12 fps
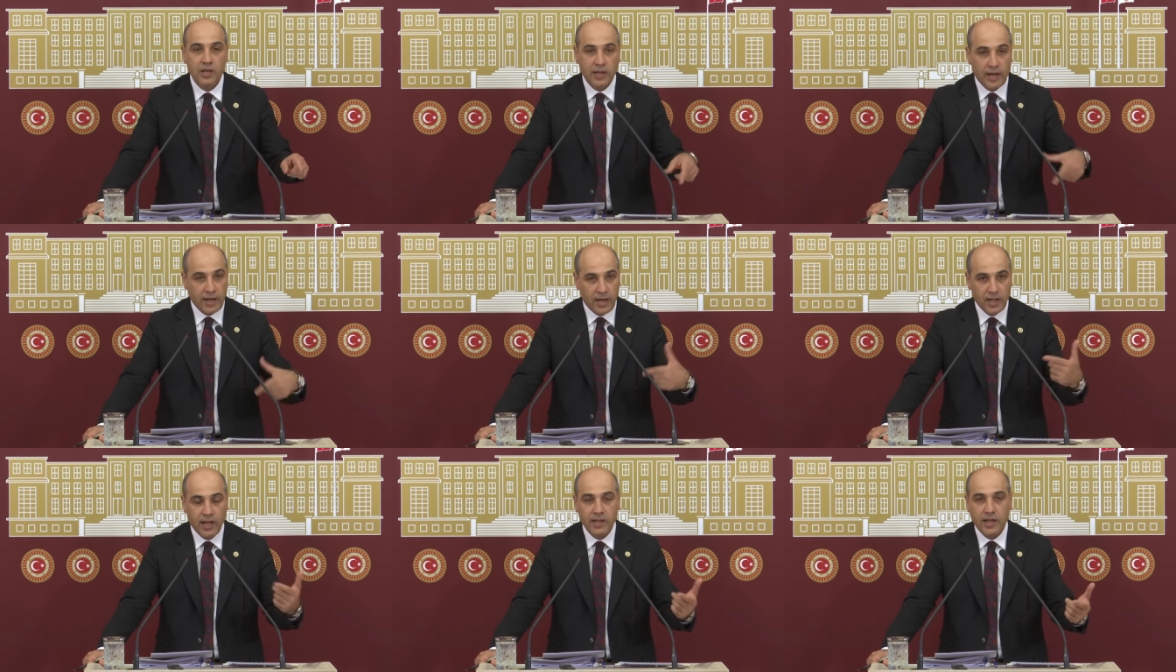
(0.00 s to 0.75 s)
Yani
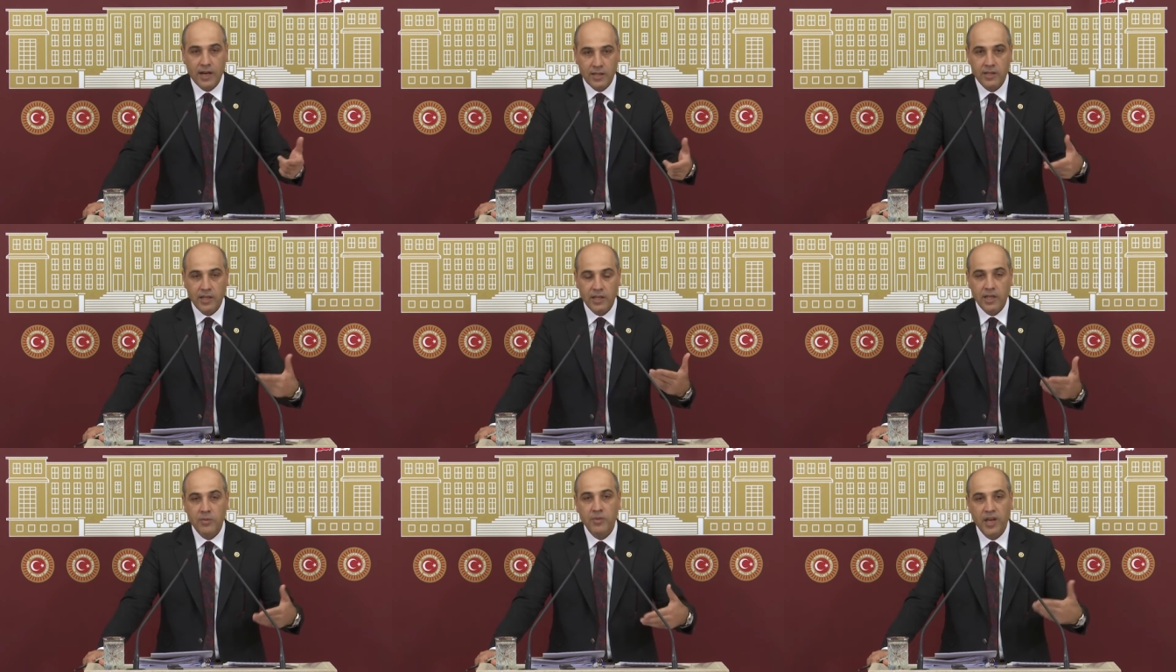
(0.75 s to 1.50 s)
alanlar
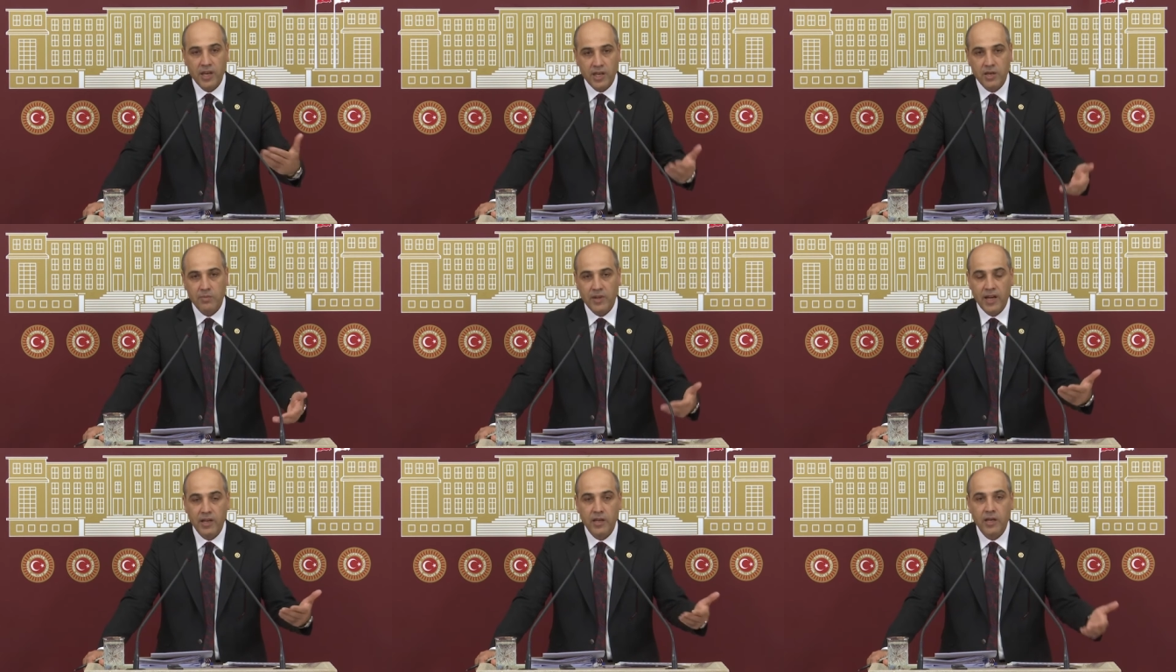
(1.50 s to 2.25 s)
dediğim
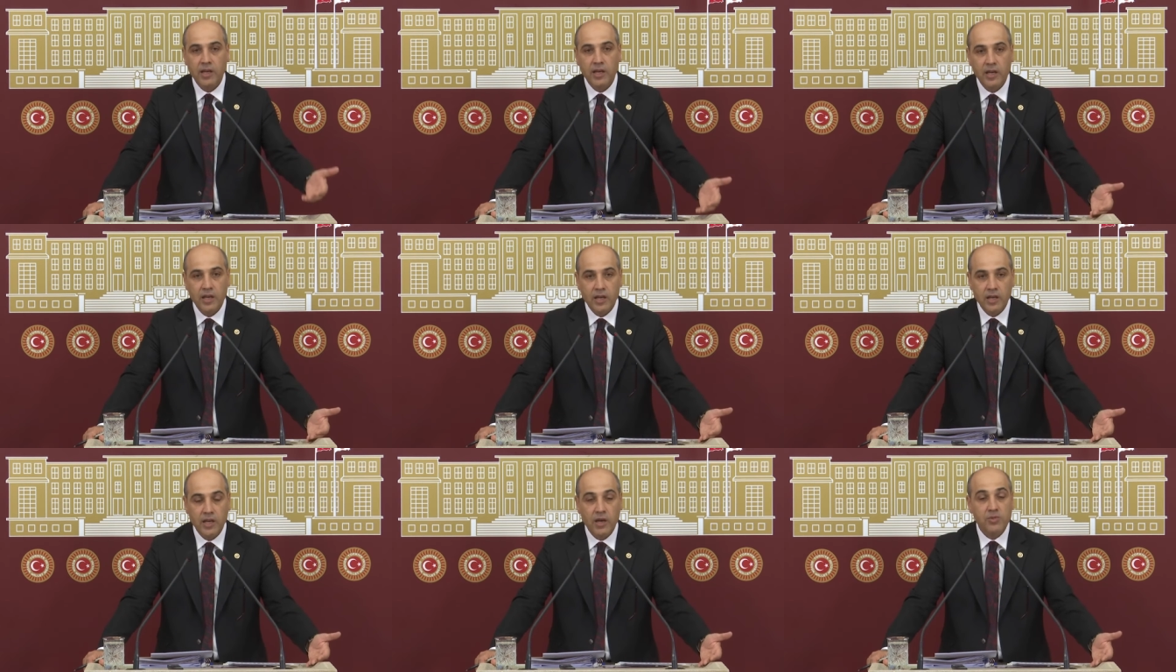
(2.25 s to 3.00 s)
hekimler,
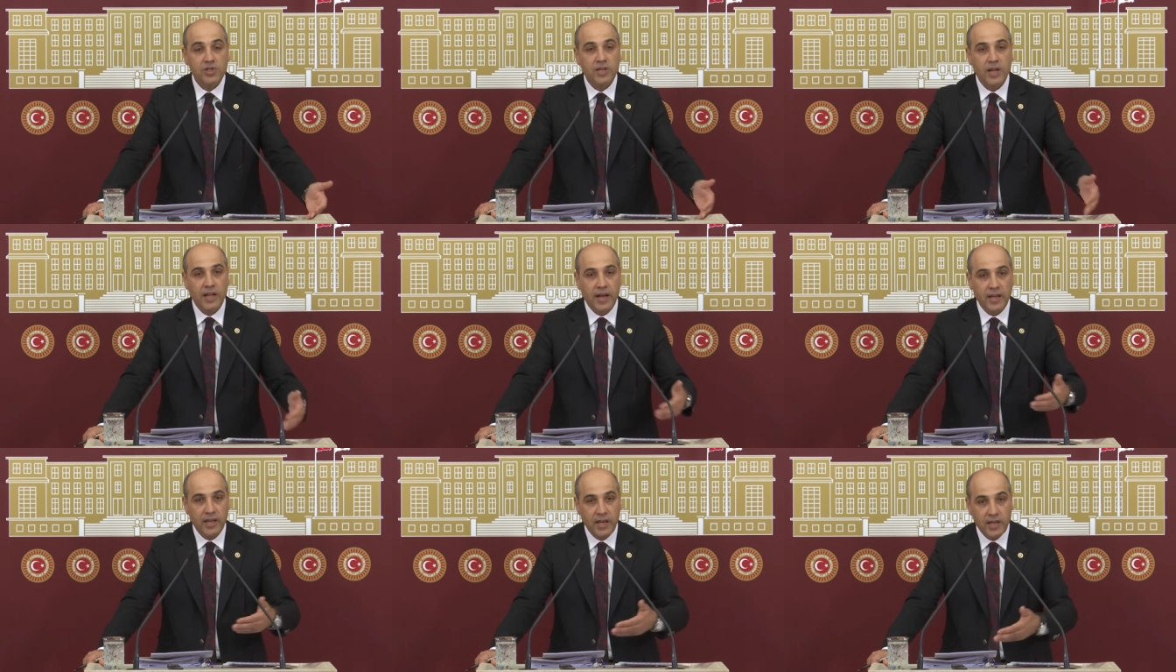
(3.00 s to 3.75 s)
e,
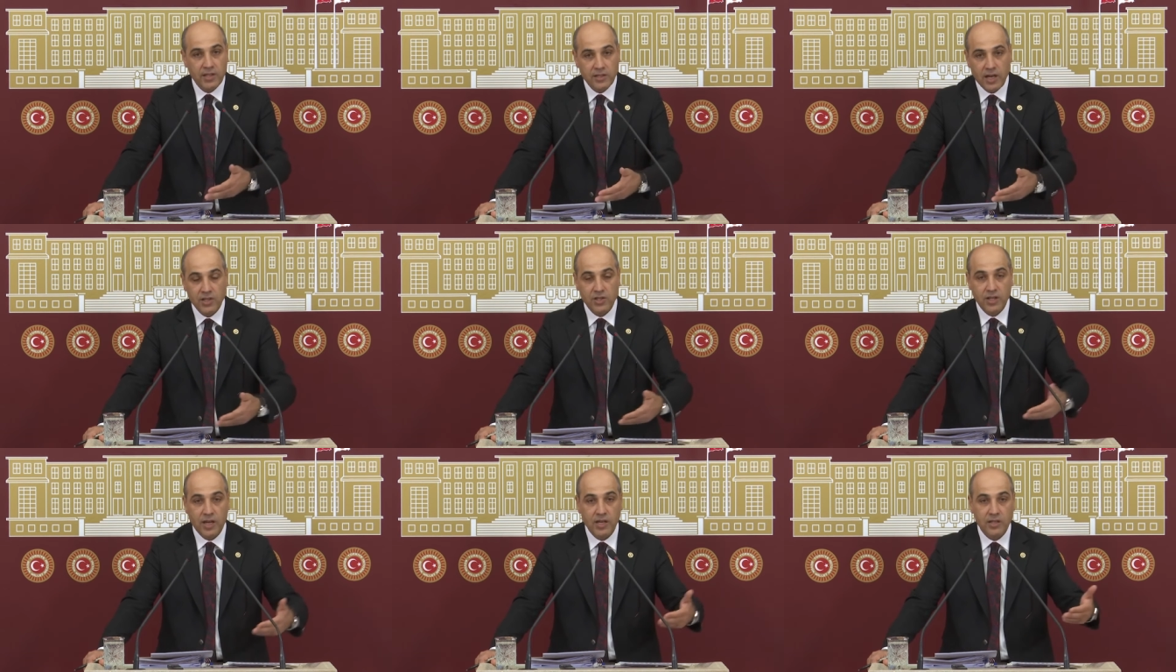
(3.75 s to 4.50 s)
hemşireler,
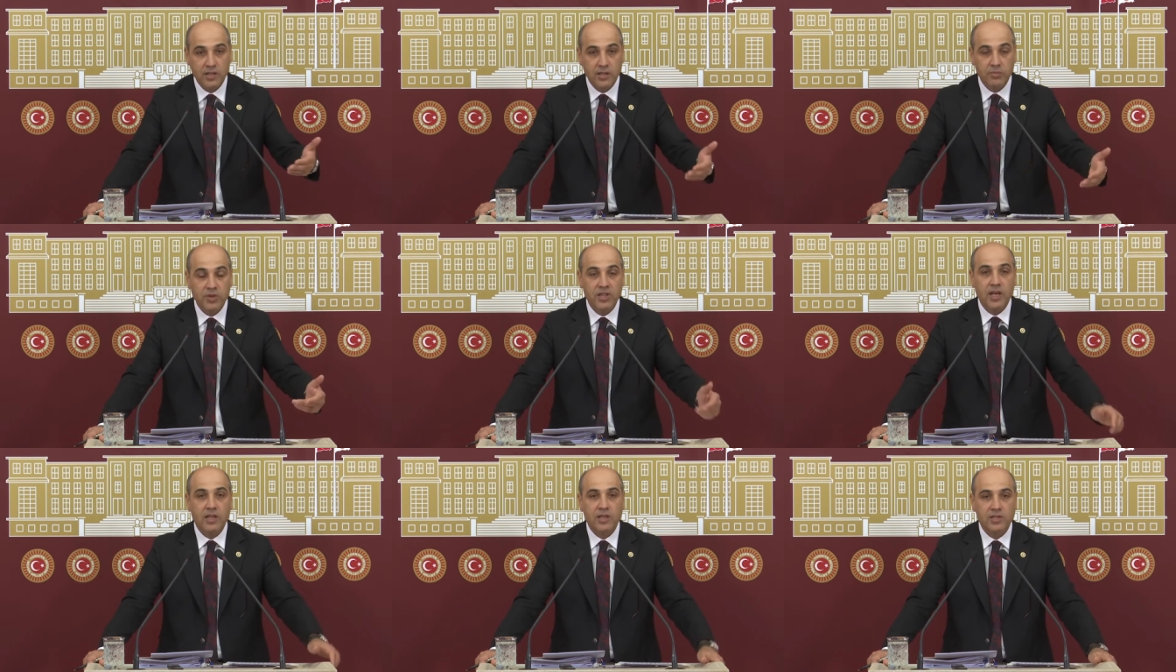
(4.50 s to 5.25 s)
eczacılar, tıbbi
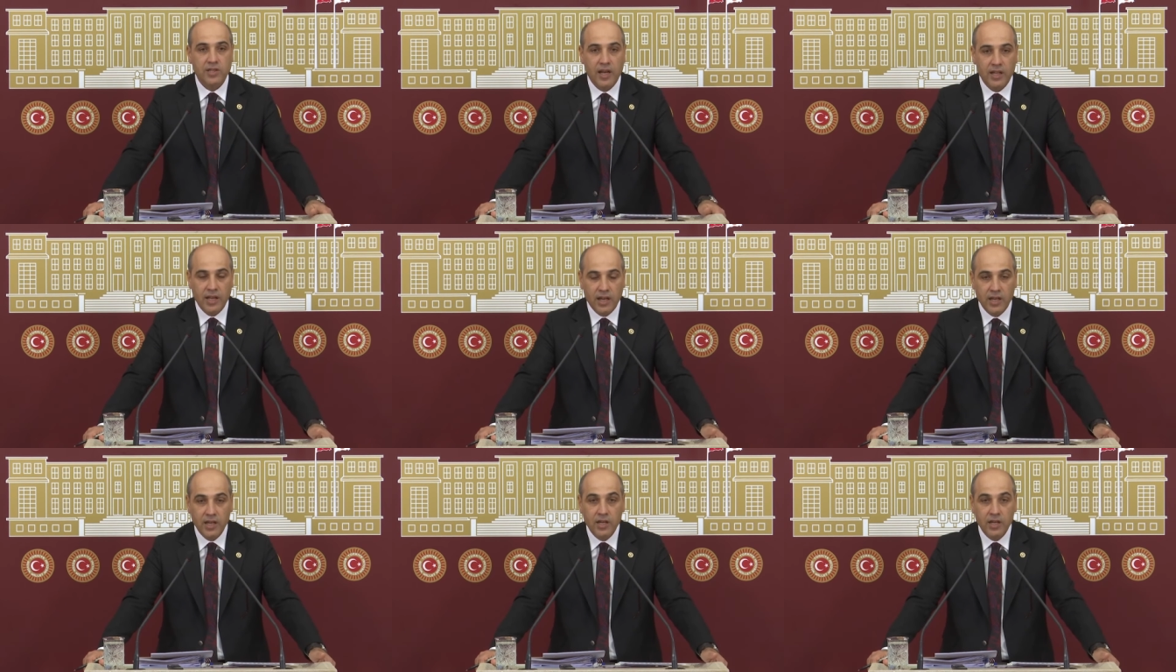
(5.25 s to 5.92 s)
teknisyenler